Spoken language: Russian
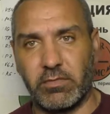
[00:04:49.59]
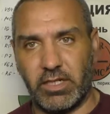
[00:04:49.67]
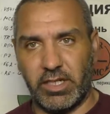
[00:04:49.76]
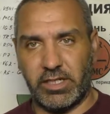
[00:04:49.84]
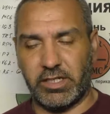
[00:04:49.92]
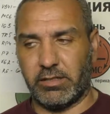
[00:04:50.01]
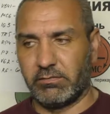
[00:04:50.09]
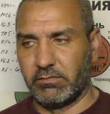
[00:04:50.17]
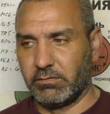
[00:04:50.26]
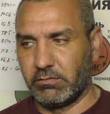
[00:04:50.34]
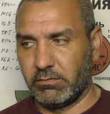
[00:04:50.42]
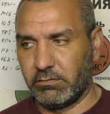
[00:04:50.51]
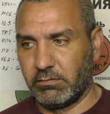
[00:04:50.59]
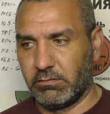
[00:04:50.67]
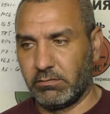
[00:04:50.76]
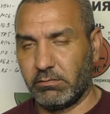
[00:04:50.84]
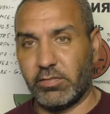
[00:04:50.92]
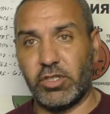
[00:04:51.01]
лекарь.
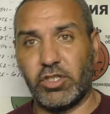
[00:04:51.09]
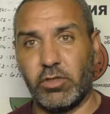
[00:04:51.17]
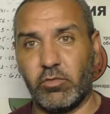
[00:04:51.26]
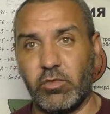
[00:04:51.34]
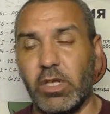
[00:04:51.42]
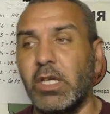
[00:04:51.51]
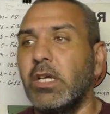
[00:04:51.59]
Почему?